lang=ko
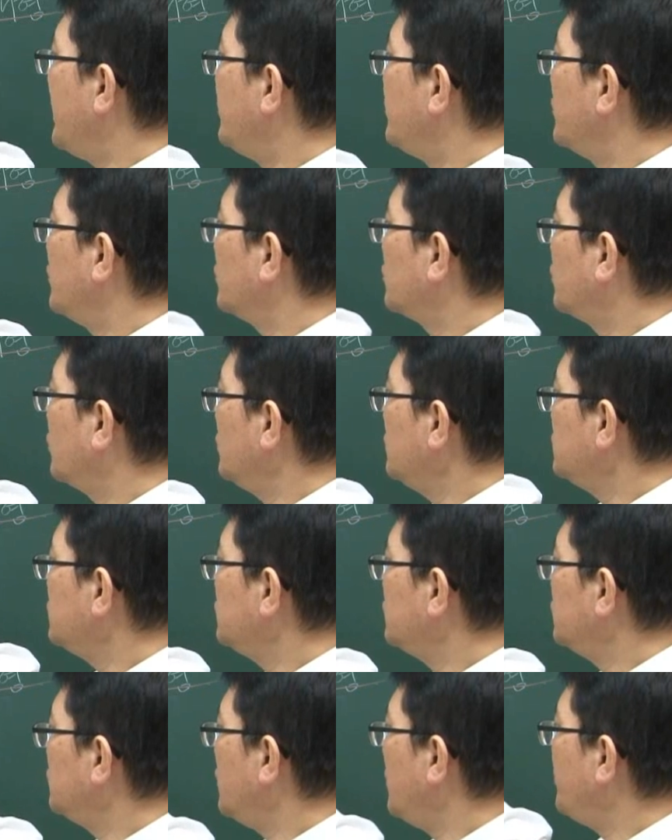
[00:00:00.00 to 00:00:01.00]
밸브 또는
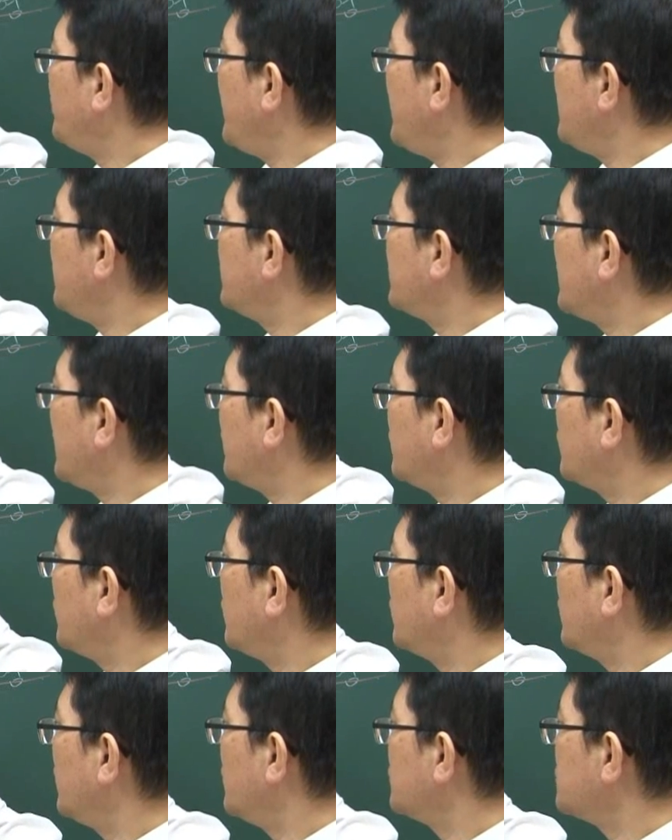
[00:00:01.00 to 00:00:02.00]
스톱 밸브라고
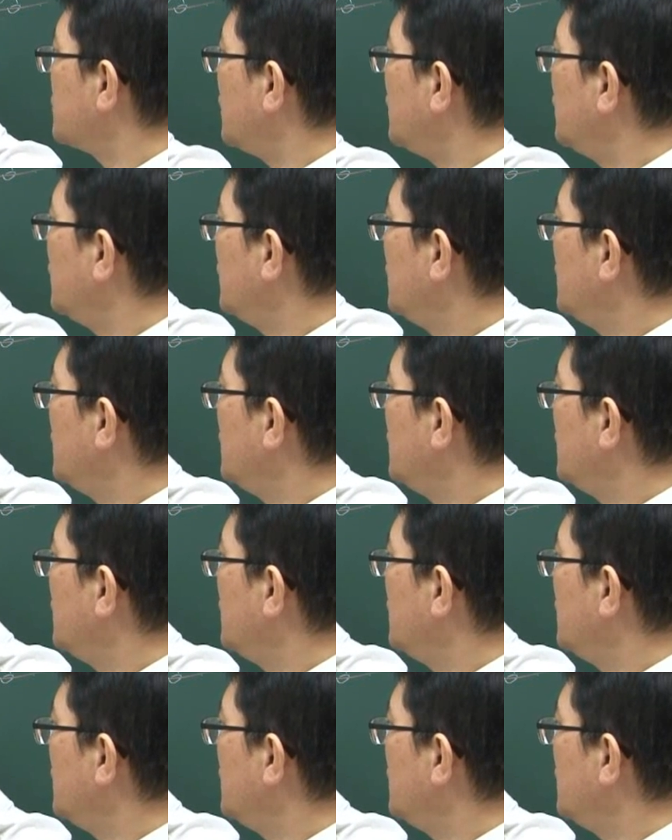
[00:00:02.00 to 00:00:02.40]
그러는 거죠.